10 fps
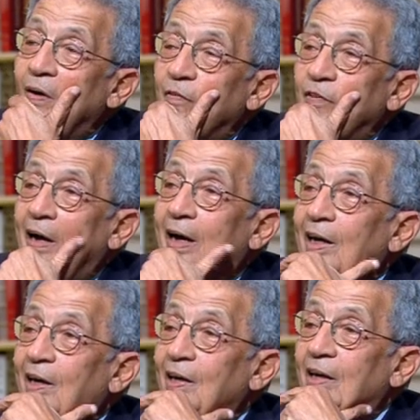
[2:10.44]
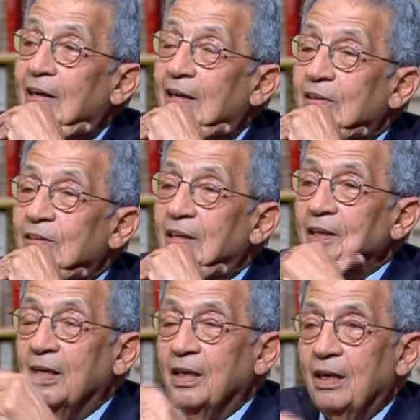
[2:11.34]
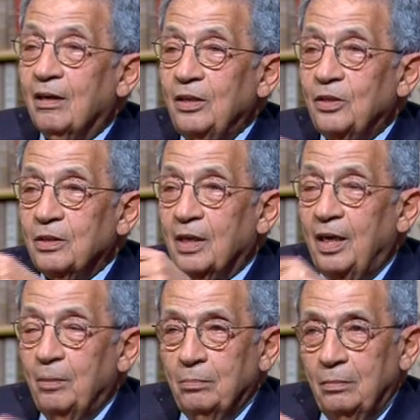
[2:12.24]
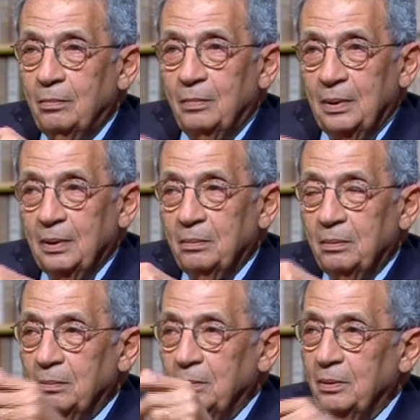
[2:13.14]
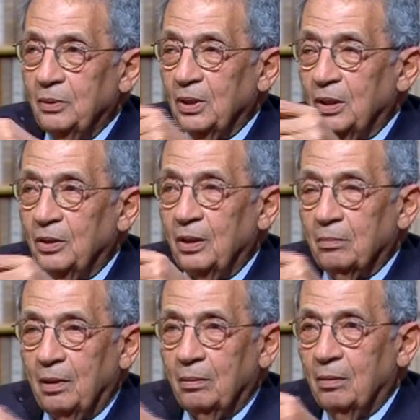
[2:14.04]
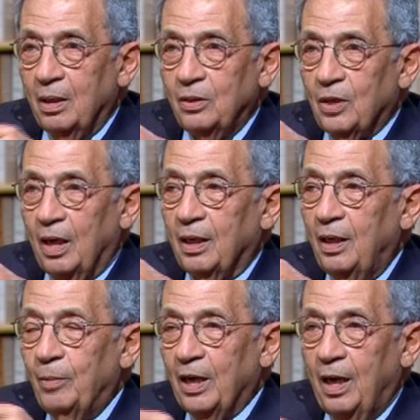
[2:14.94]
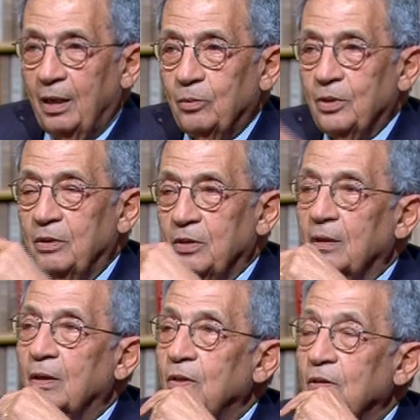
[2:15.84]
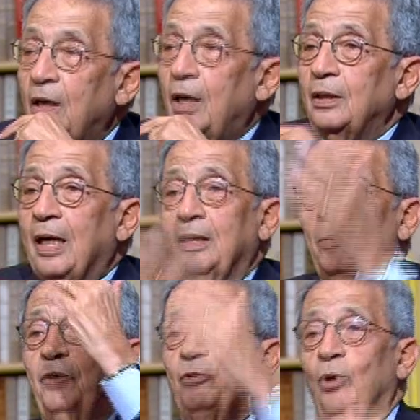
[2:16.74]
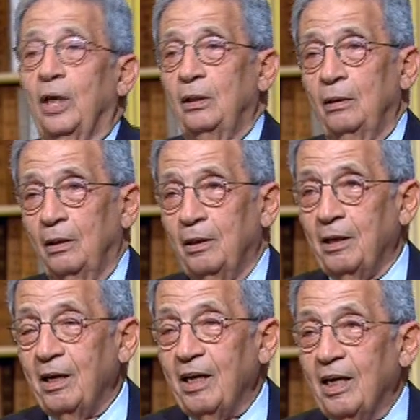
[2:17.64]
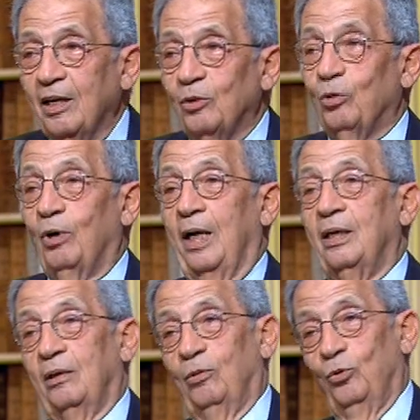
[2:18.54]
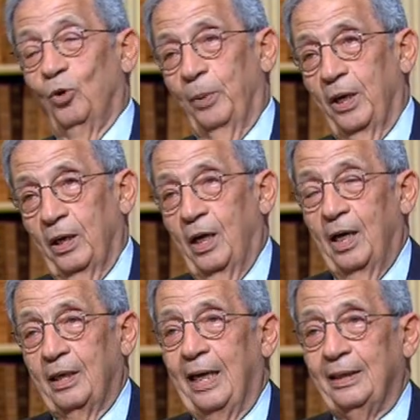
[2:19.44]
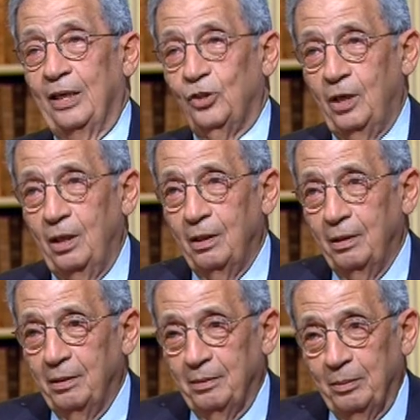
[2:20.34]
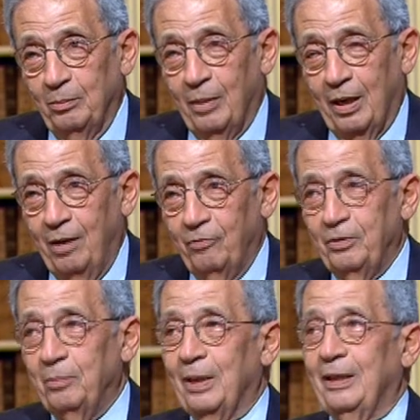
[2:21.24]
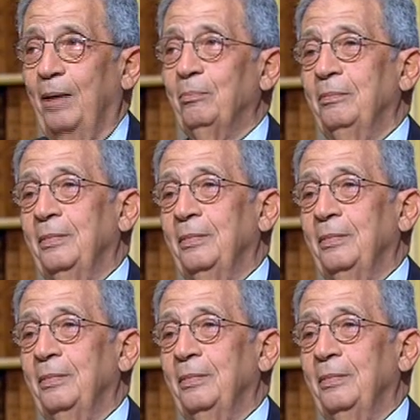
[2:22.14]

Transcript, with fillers: فالرئيس كلم السكرتير آه، قال الرئيس هيكلمك اهلا وسهلا سياده الرئيس آه انت هتعمل ايه في الويكند؟ قلت له انا اروح شوبينج النهارده هتعشى بره في مطعم